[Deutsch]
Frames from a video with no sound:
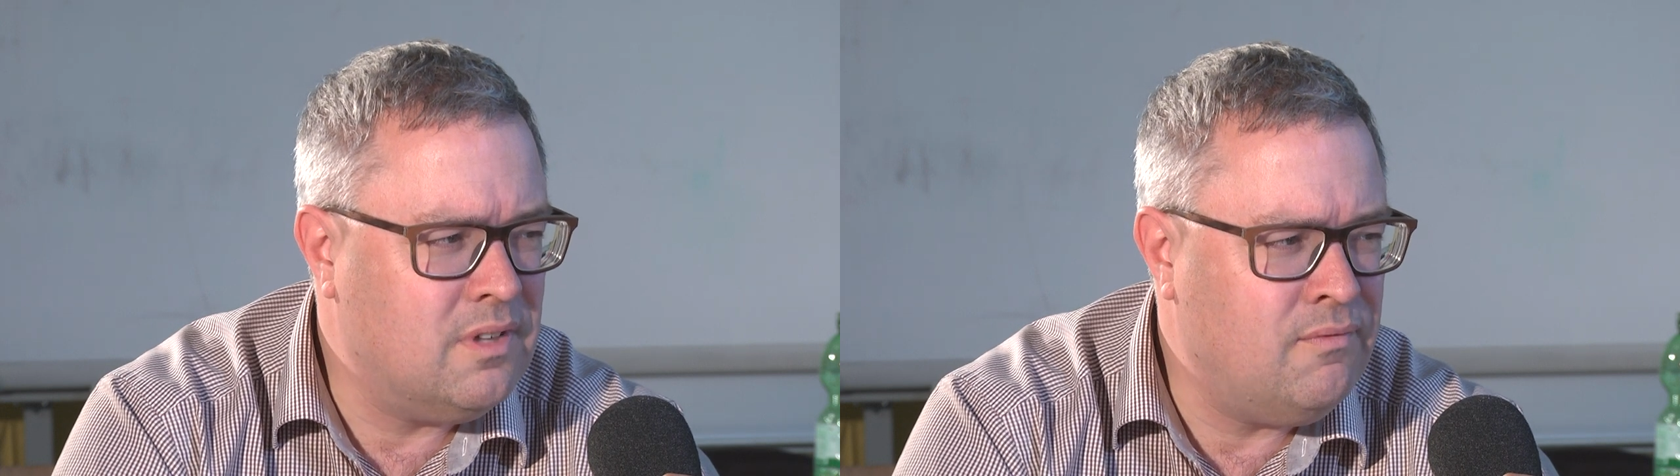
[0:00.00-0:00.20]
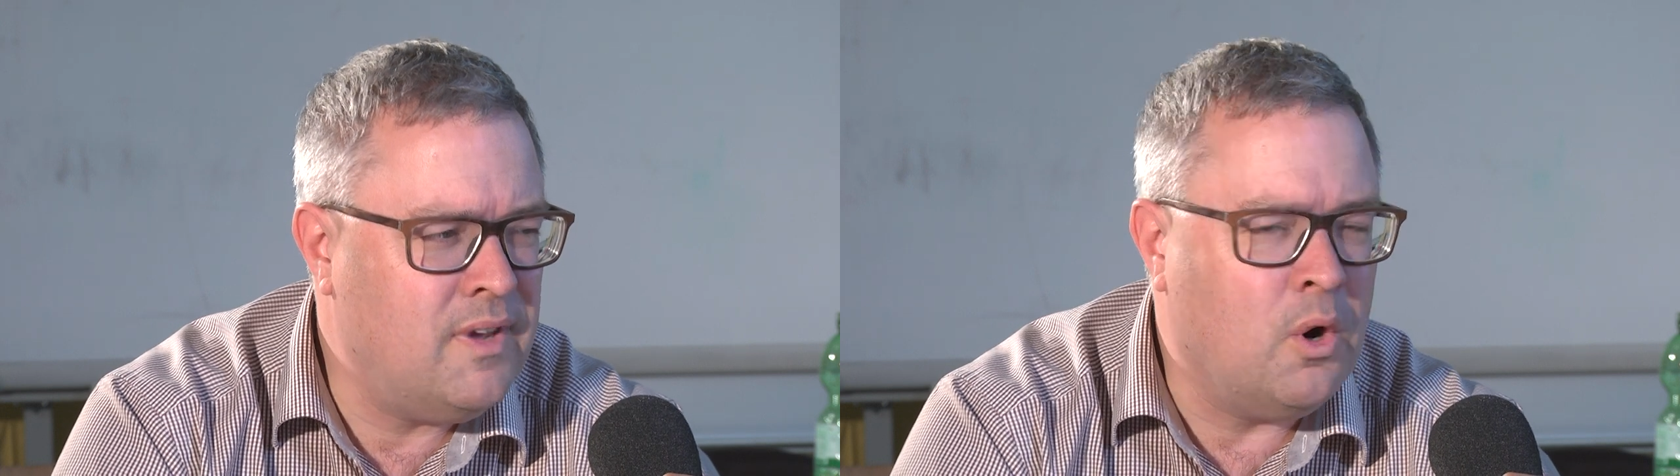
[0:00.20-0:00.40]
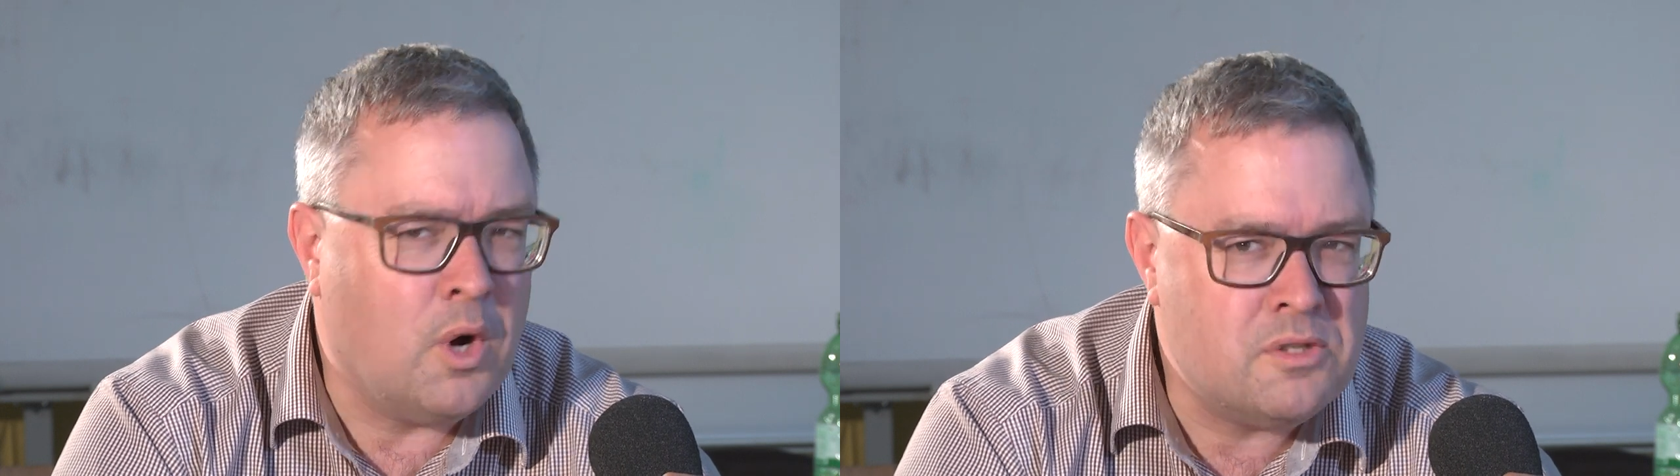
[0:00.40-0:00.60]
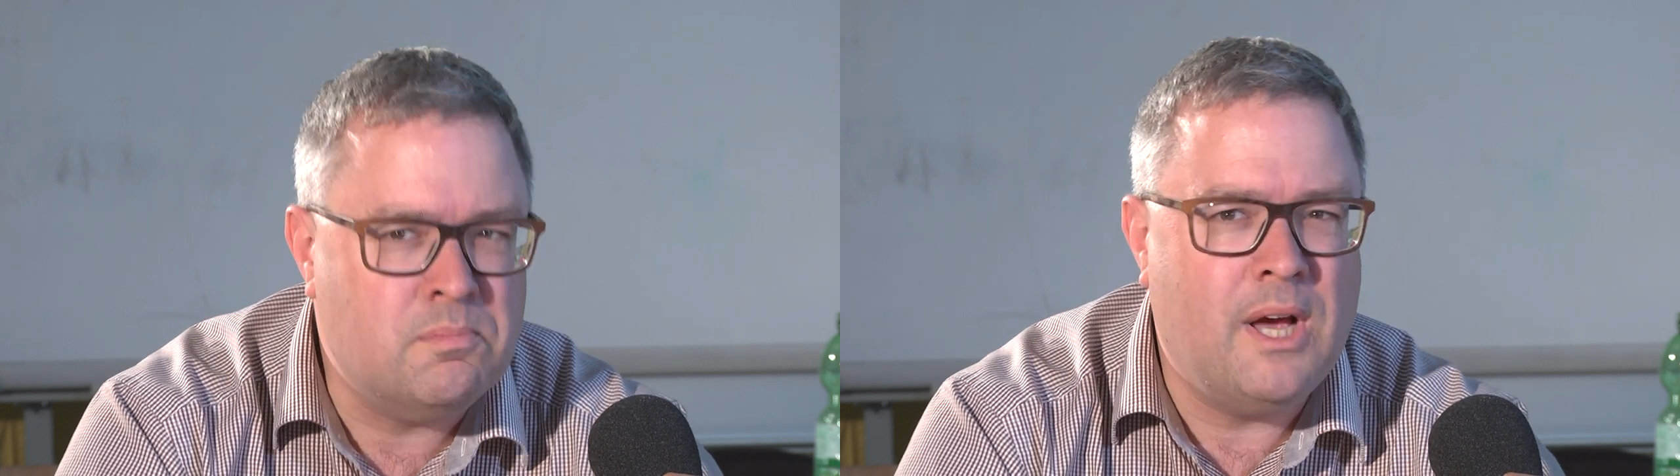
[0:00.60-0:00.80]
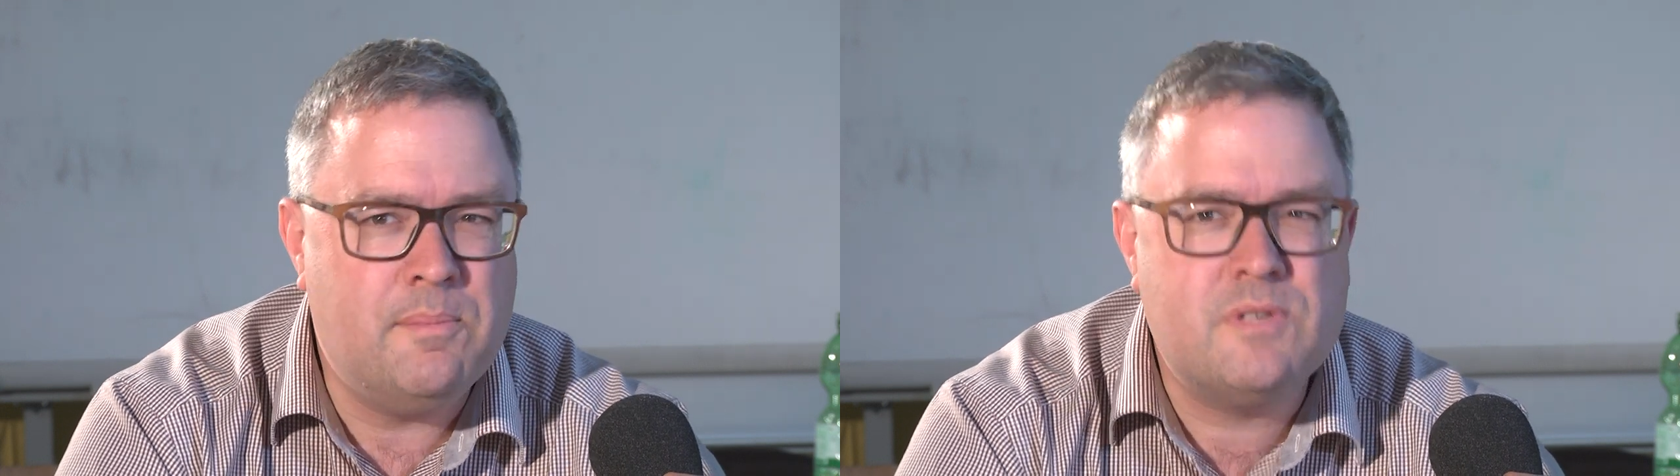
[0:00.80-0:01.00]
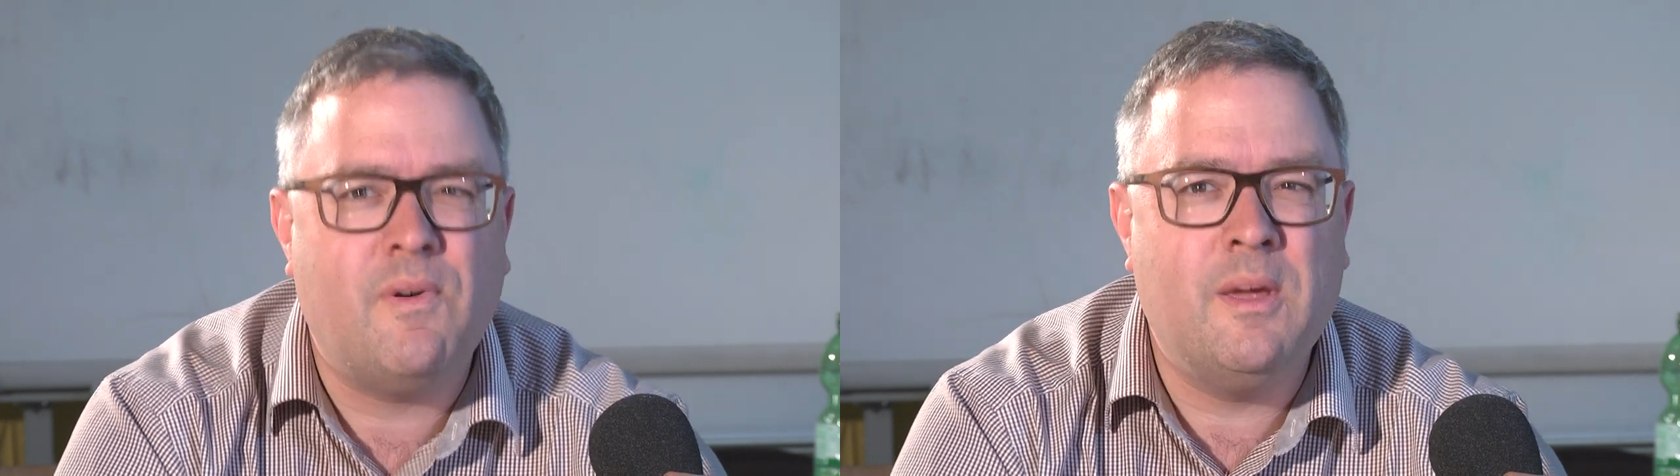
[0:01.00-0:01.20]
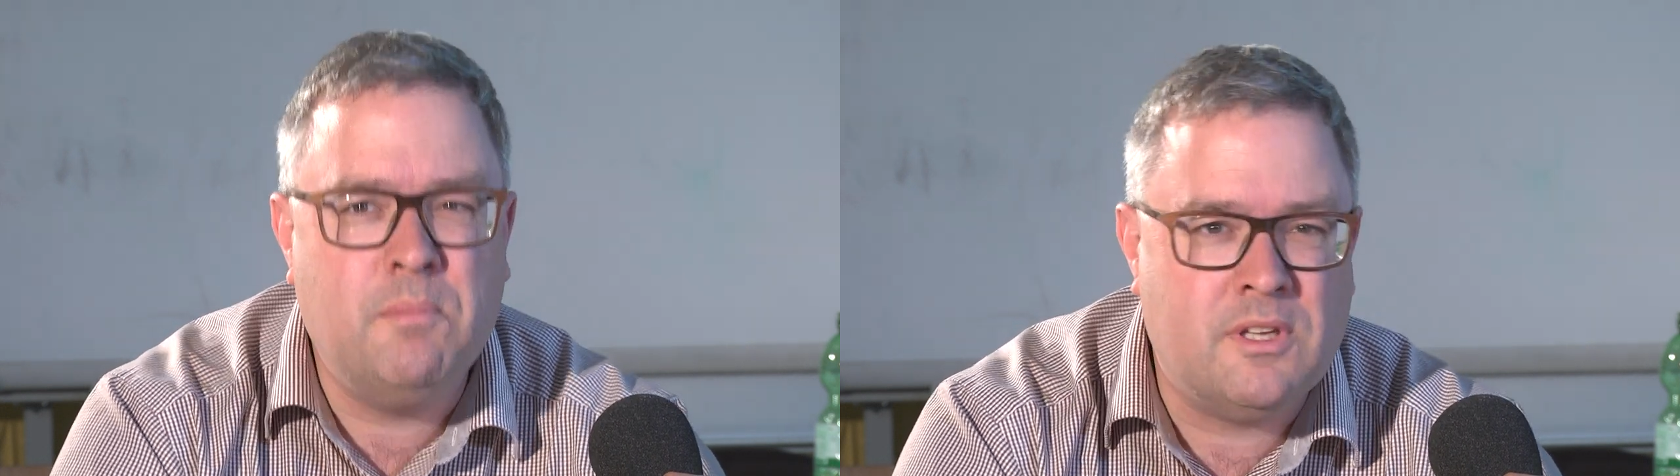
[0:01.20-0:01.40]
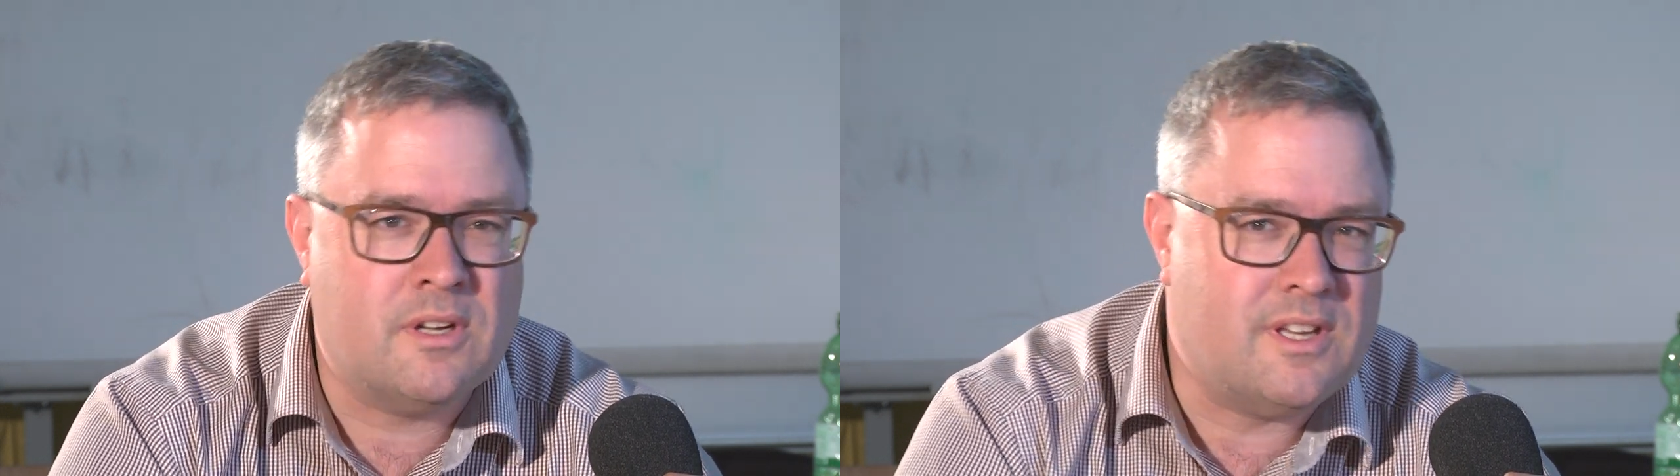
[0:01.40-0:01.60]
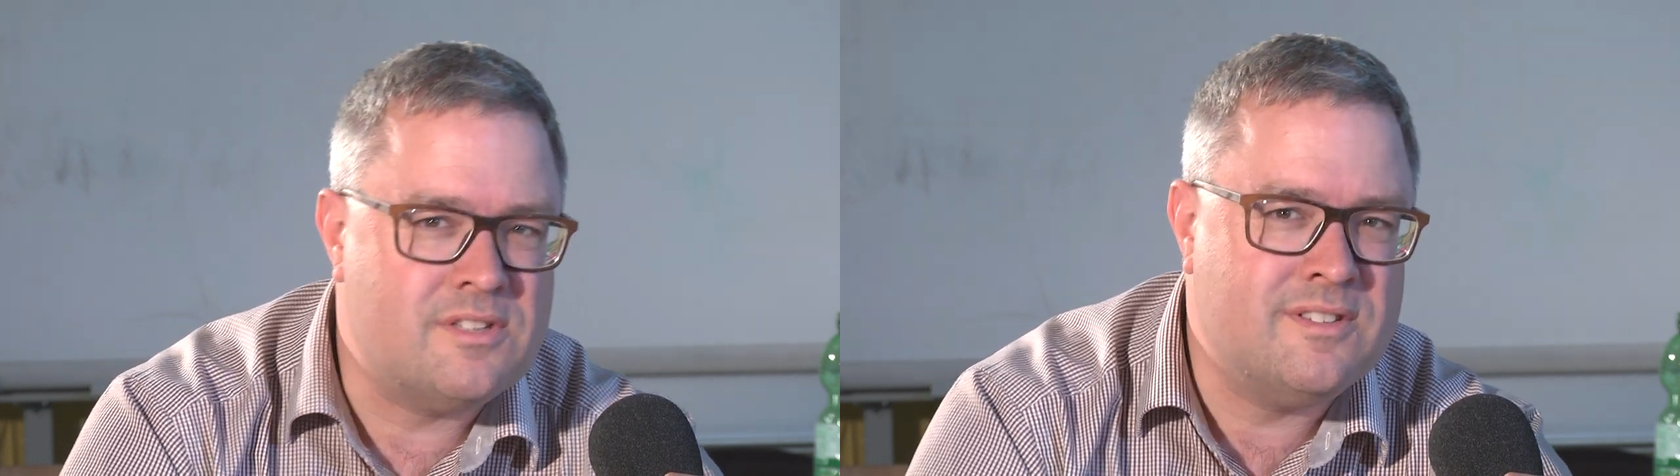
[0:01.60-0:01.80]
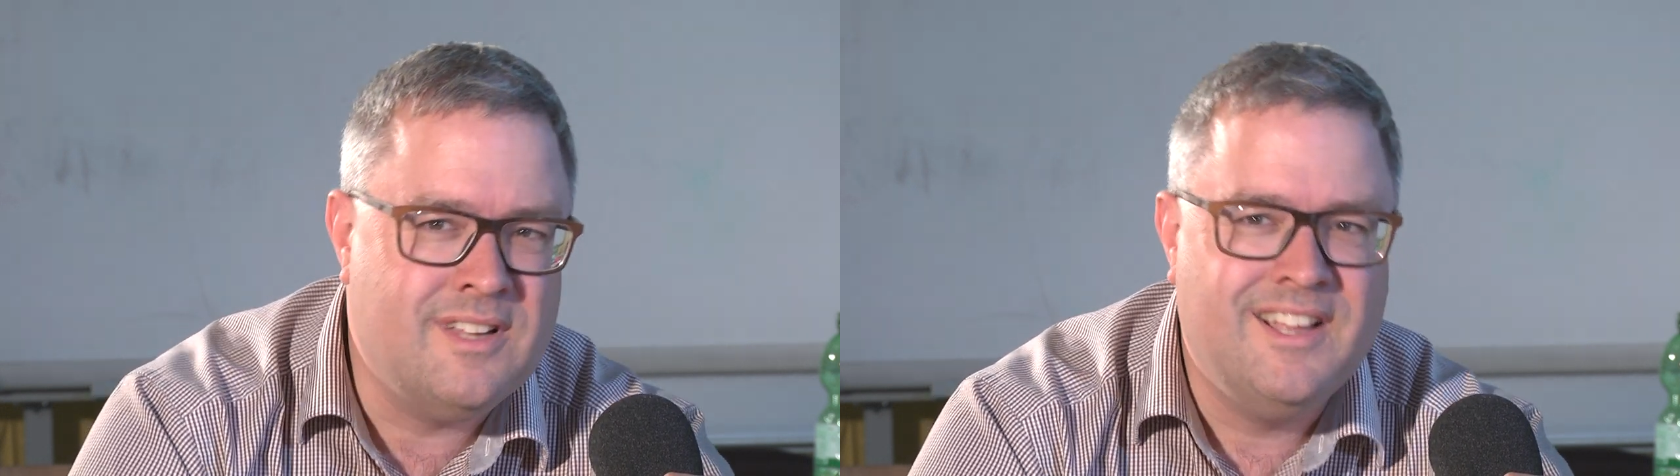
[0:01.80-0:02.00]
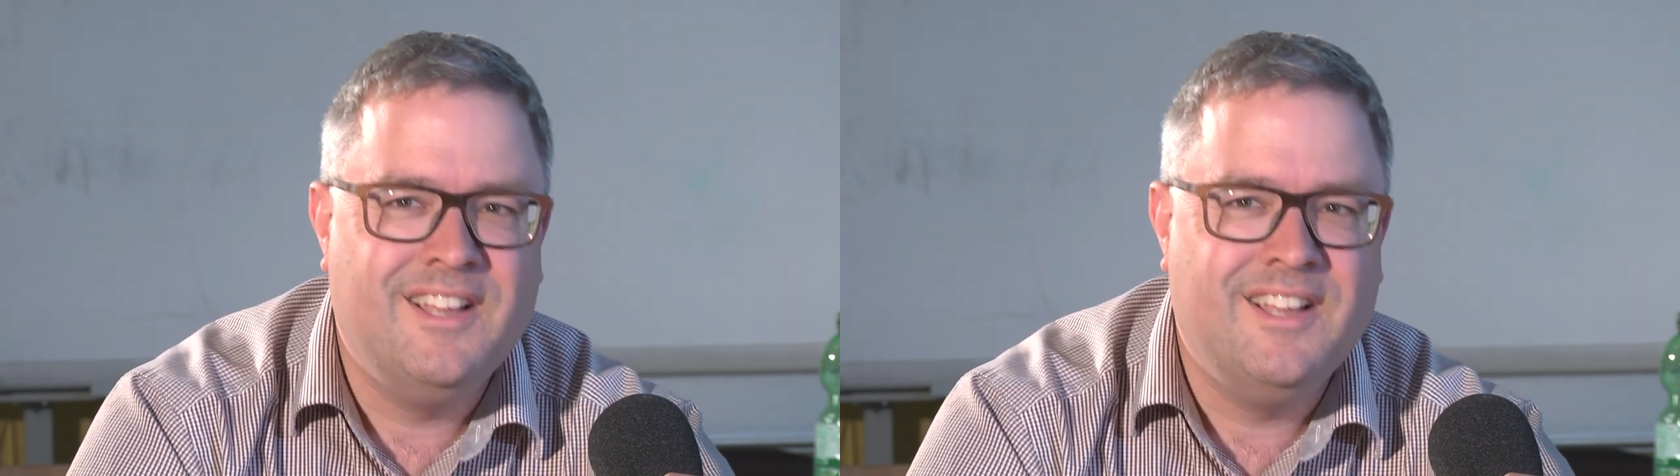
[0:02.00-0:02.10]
dann wäre auch erst um halb zwei Mittagessen.